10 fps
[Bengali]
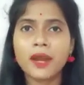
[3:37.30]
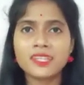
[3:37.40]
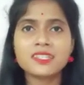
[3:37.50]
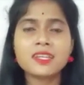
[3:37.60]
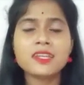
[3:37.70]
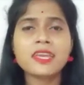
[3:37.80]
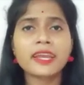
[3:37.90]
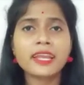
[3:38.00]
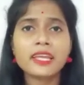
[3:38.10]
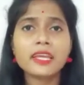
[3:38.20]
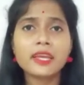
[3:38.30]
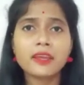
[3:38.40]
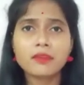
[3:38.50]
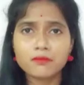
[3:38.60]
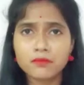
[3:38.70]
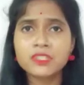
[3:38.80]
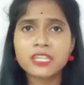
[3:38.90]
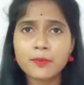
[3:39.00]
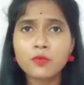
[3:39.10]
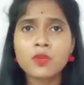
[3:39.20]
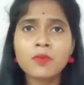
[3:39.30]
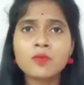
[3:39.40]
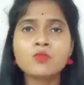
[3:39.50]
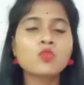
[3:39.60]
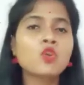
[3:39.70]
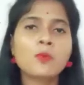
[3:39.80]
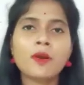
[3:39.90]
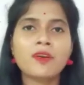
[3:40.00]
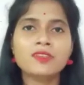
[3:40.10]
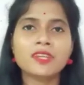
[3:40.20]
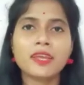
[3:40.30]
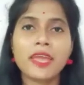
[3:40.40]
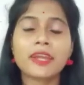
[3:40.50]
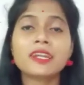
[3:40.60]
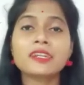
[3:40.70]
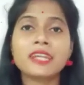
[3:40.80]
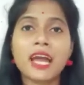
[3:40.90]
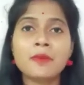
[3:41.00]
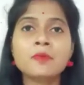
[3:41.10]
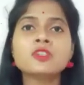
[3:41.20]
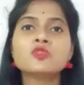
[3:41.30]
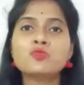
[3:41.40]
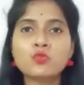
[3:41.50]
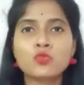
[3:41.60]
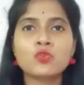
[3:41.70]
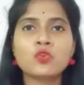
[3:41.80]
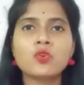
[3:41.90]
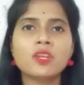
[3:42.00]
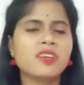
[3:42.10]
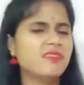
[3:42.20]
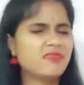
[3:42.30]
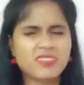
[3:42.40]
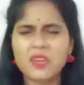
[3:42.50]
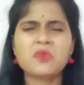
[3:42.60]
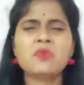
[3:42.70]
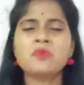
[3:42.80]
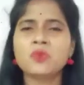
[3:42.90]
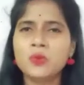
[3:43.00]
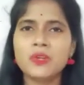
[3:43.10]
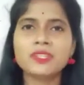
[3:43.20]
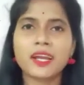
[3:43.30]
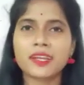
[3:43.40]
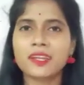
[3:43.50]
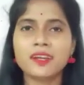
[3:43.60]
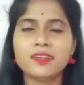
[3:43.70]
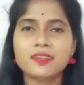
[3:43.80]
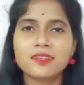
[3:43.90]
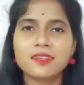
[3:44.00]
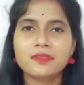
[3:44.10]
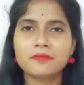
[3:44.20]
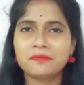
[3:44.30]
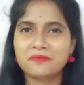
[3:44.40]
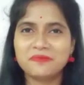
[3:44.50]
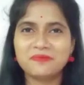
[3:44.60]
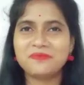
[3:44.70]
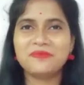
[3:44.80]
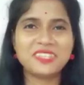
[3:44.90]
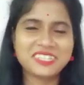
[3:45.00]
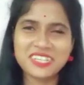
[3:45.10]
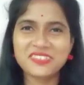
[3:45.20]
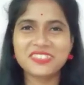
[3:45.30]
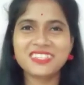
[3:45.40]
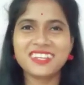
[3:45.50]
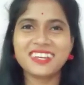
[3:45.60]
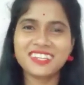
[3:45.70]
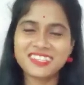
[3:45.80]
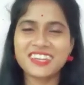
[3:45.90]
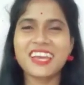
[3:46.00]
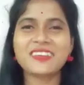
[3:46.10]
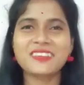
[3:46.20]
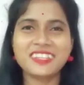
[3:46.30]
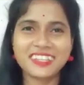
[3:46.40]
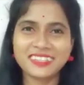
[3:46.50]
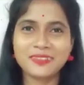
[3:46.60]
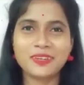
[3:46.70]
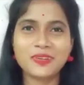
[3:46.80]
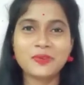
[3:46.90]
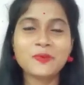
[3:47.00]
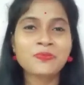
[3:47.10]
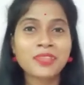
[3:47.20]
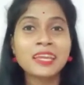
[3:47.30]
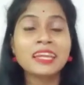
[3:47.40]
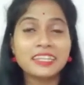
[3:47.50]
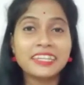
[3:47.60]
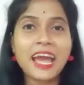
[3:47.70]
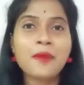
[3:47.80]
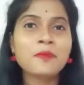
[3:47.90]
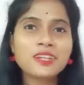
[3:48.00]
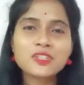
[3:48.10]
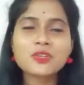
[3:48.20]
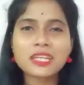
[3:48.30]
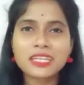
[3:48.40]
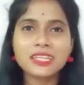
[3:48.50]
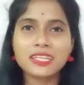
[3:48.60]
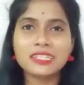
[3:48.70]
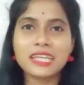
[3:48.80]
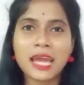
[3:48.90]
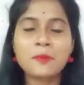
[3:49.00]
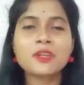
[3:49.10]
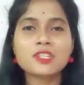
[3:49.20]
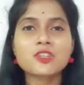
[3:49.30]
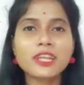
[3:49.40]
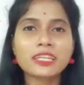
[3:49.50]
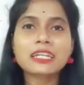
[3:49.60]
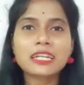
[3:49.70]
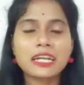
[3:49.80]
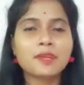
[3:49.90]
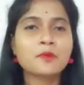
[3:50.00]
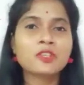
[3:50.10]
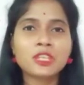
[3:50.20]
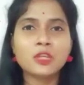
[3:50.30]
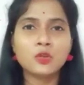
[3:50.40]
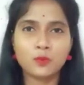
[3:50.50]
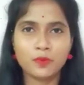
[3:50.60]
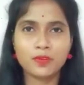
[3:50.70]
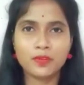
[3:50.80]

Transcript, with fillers: বাজারে নিয়ে গেলে যে পরিমাণ মূল্য পাওয়া যায় একটা ডায়মন্ড পুরনো হলে তার কোনো মূল্যই থাকে না বিশ্বাস হচ্ছে না ট্রাই করে দেখতে পারো ডায়মন্ড আসলে কি ডায়মন্ড আসলে একটা কার্বন কিউব